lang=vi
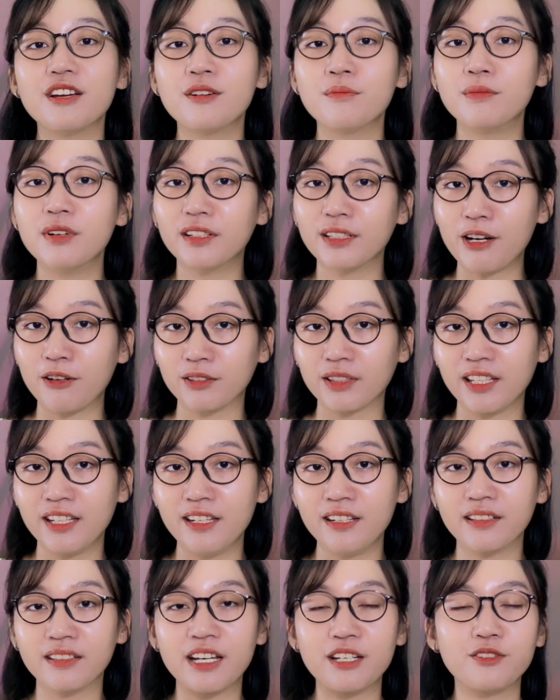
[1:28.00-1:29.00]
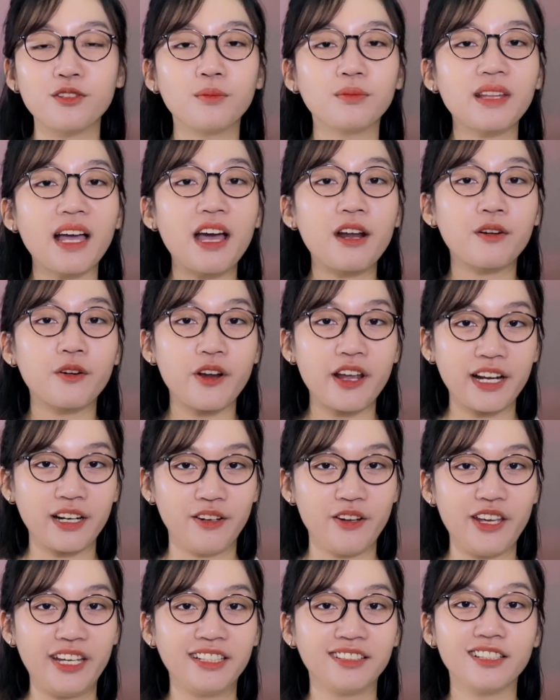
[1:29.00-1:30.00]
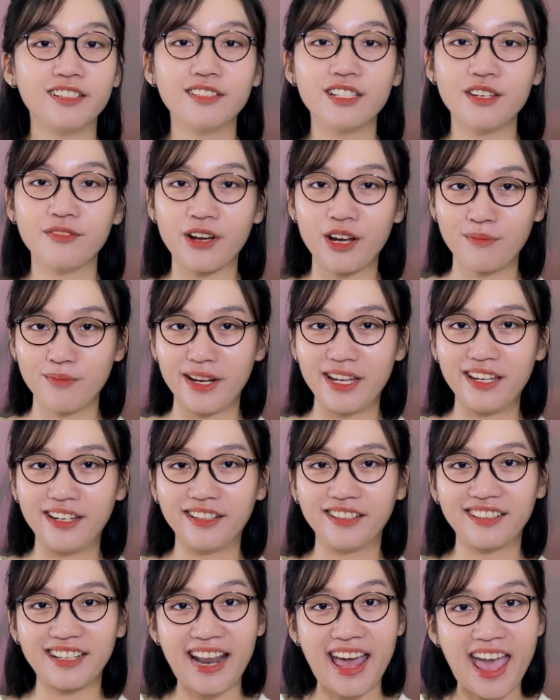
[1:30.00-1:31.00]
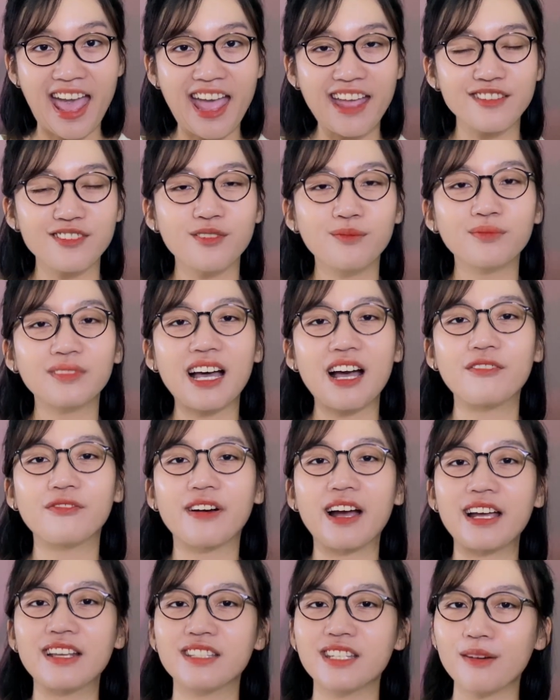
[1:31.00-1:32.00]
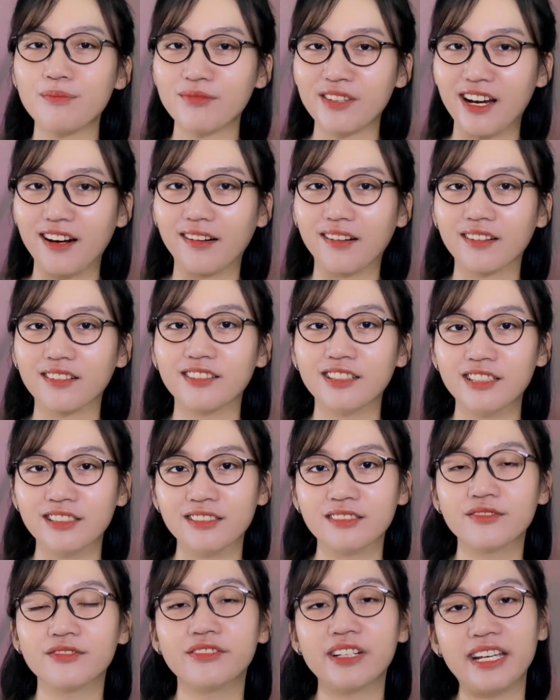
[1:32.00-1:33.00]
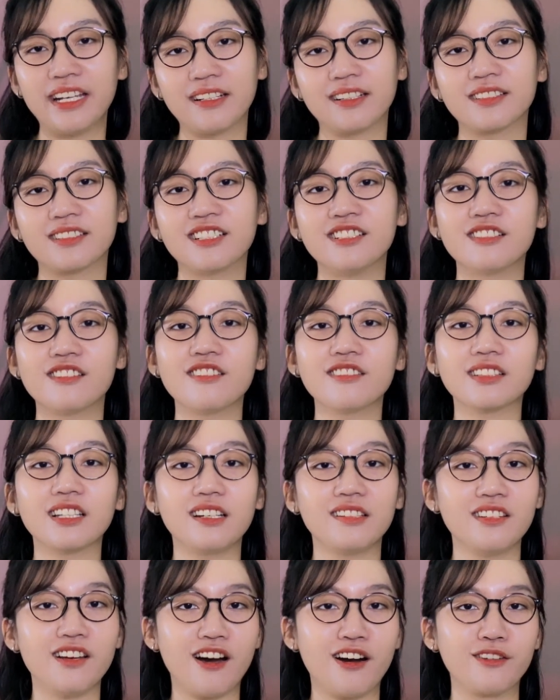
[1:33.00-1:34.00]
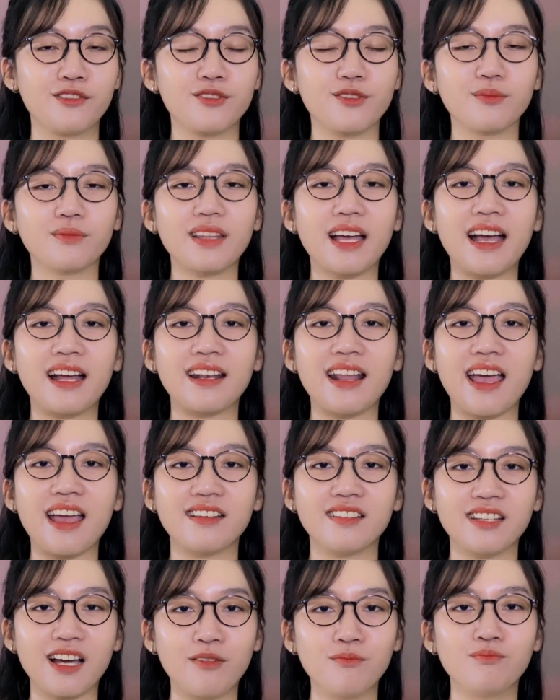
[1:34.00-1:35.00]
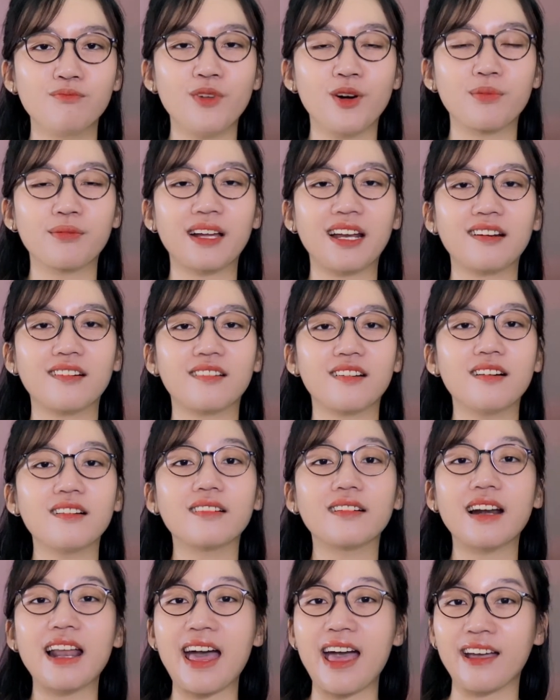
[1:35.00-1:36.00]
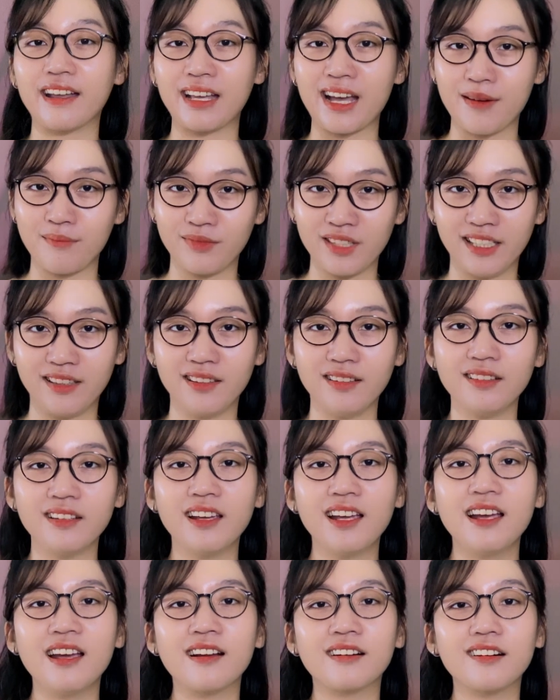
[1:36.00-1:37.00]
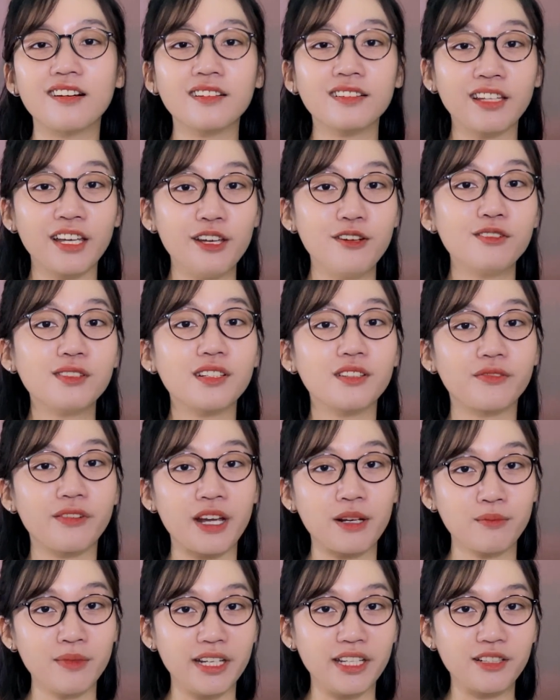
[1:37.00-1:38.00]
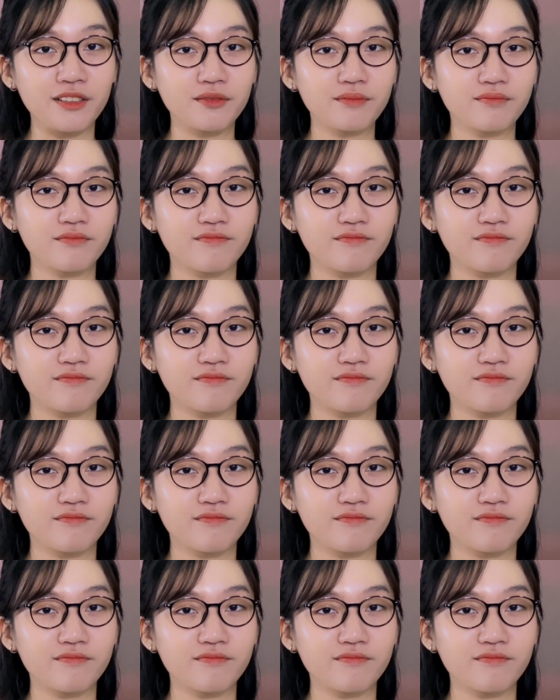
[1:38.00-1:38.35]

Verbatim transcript: bước đầu tiên để chúng ta rèn luyện tư duy phản biện là chúng ta phải chấp nhận được việc từ trước tới giờ chúng ta đã sống một cách rất là cảm tính rất thiếu sự phản biện